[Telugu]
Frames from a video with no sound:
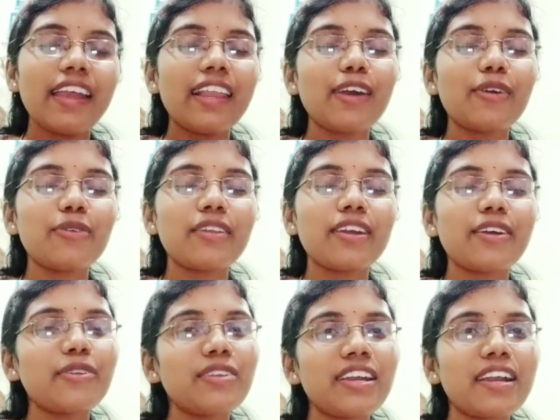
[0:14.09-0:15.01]
ఎలా
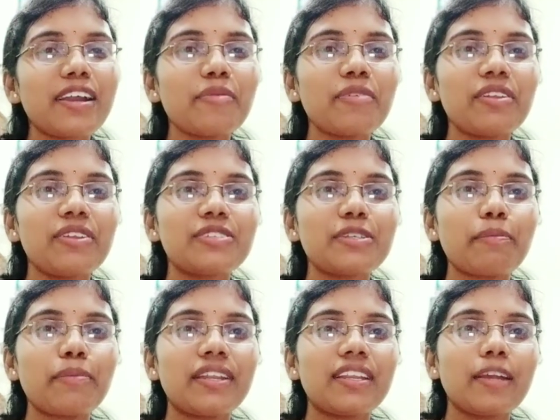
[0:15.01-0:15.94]
ఉన్నారో నాకు కామెంట్లో
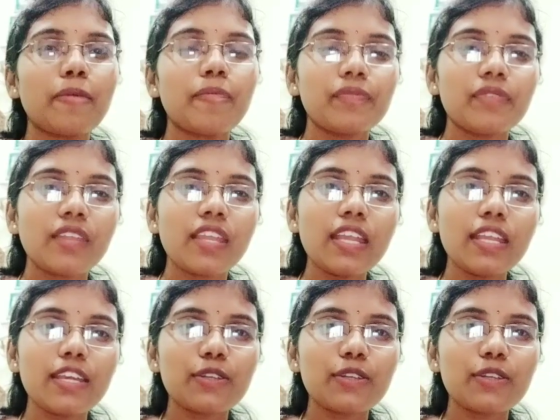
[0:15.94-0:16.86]
చెప్పండి నేను
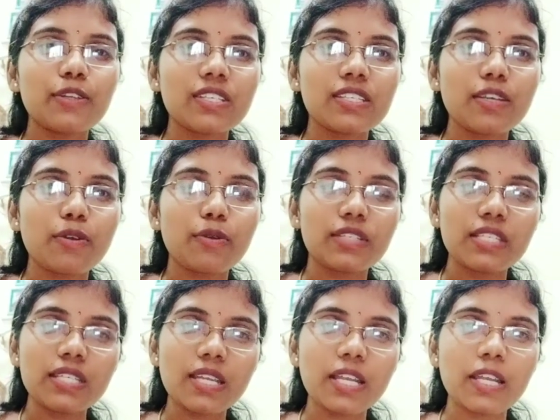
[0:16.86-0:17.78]
ఈరోజు వచ్చేసి ఒక
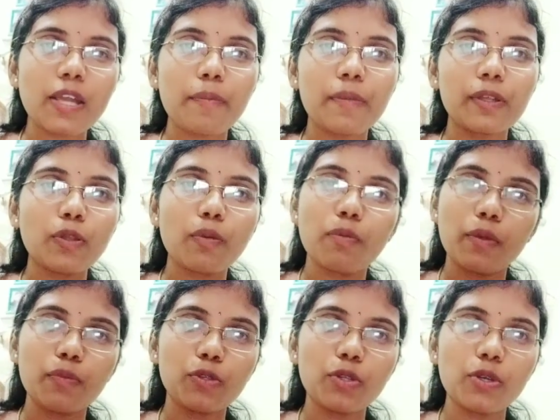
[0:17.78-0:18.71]
చిన్న టాపిక్తో మీ
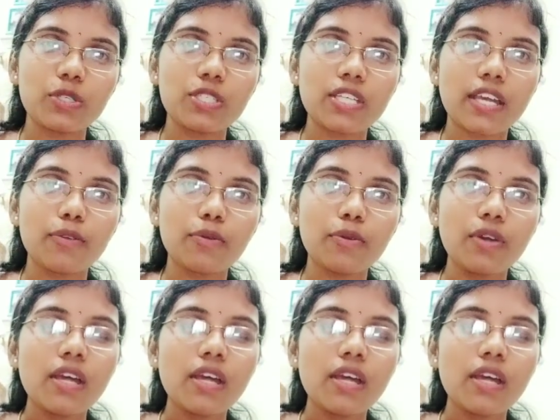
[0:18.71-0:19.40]
ముందుకు వచ్చాను